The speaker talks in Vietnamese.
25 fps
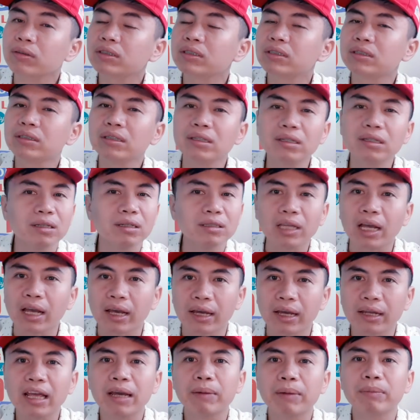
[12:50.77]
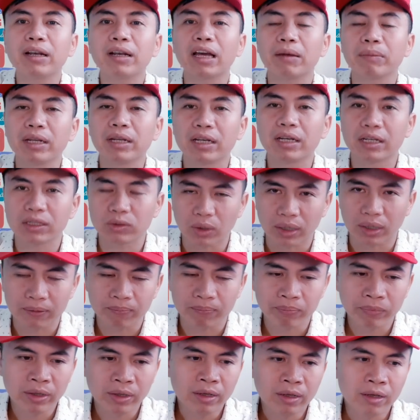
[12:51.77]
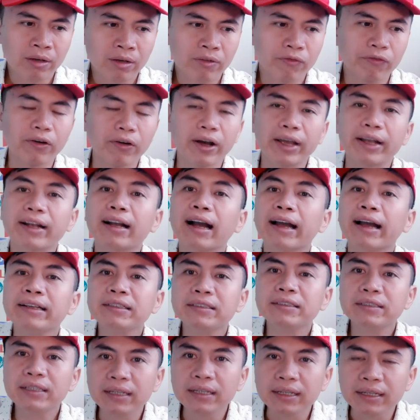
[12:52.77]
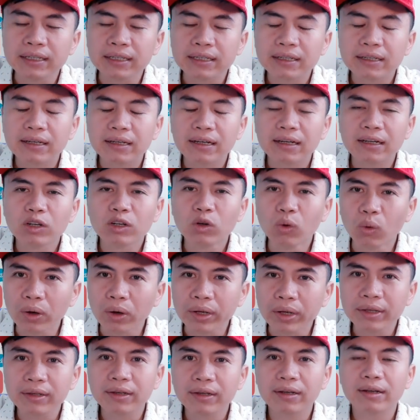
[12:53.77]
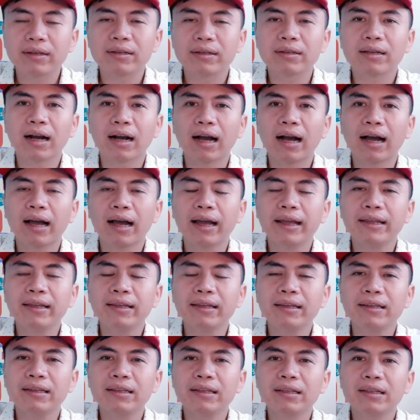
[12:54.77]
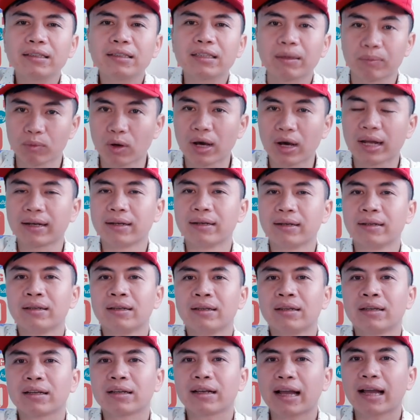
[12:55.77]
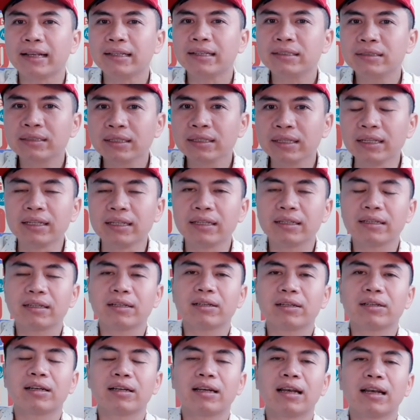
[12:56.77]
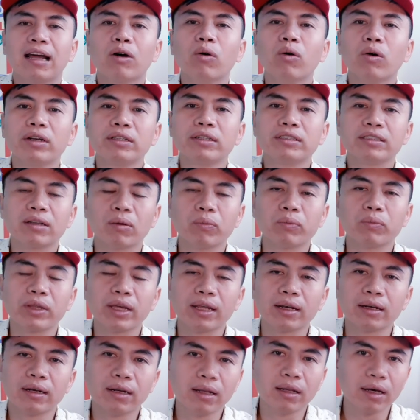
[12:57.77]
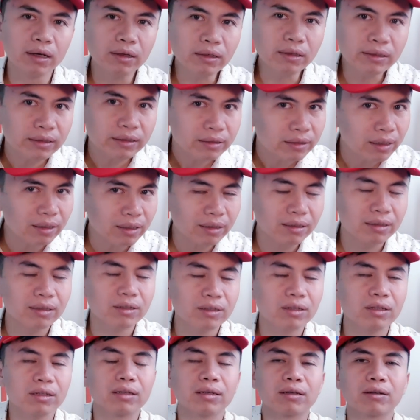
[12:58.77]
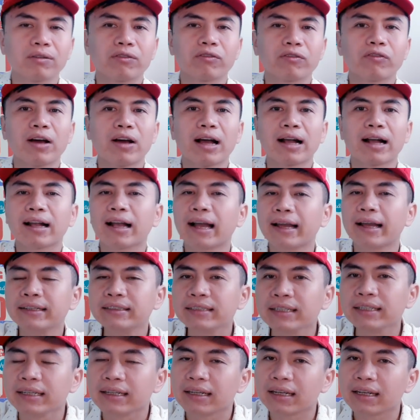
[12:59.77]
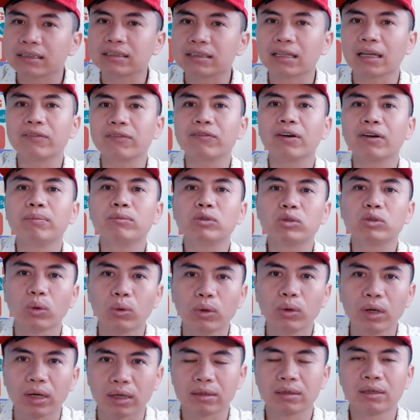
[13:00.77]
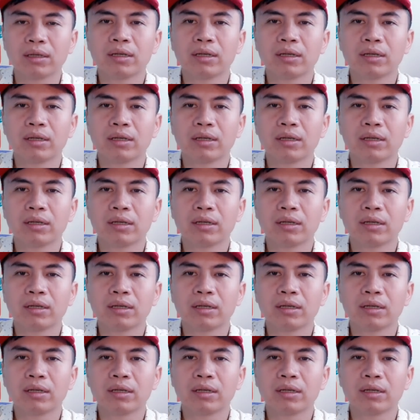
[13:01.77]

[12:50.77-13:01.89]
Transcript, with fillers: chưa thể đem lại biên lợi nhuận vậy cái gì nuôi cái tập đoàn cái gì là nguồn dòng tiền lớn nhất và cái gì là sản phẩm chủ lực